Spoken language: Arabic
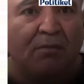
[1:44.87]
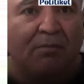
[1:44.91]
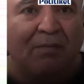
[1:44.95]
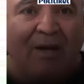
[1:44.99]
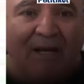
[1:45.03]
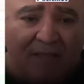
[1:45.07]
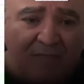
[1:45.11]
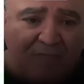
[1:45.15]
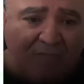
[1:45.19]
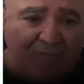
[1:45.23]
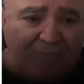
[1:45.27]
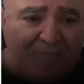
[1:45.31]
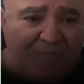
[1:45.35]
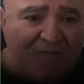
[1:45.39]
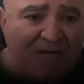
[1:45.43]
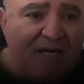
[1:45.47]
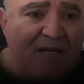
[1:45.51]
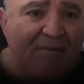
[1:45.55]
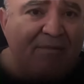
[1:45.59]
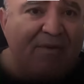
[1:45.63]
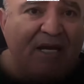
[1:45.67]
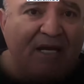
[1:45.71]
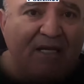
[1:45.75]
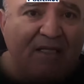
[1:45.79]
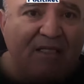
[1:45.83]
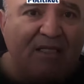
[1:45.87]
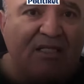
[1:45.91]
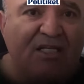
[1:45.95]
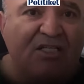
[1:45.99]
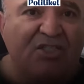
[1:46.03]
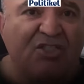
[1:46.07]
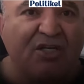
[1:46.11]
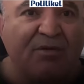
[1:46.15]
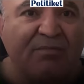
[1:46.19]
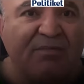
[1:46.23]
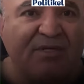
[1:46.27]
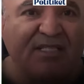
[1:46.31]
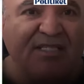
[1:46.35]
ما عاد لا برلمان
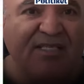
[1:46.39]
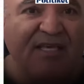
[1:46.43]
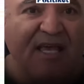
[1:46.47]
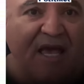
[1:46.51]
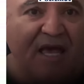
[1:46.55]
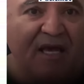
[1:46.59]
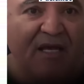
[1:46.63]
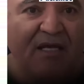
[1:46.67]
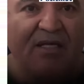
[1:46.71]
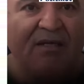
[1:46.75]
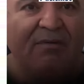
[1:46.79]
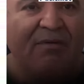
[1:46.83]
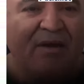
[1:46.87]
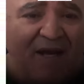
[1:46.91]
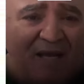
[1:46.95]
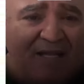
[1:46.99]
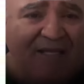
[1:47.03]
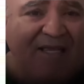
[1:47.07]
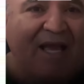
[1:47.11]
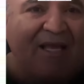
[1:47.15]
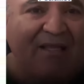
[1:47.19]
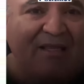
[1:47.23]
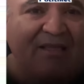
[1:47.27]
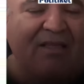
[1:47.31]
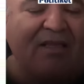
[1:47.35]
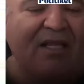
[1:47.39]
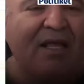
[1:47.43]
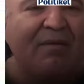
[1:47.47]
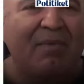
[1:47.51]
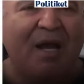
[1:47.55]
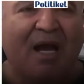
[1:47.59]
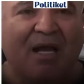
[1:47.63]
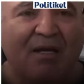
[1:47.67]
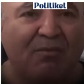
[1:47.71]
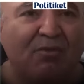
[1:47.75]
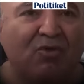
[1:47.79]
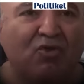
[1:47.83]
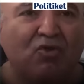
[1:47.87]
ينجم يسائل ما عاد حد لا
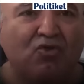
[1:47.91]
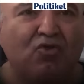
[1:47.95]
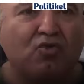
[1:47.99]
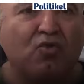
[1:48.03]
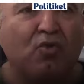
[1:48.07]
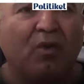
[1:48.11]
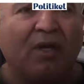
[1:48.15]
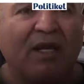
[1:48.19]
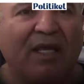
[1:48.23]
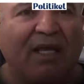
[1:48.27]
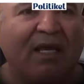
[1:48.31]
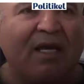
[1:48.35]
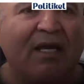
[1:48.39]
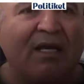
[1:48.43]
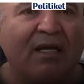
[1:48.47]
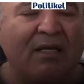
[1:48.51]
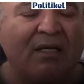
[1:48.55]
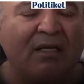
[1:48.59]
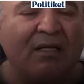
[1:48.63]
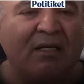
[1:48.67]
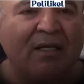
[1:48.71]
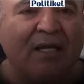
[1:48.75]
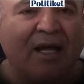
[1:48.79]
محكمة دستورية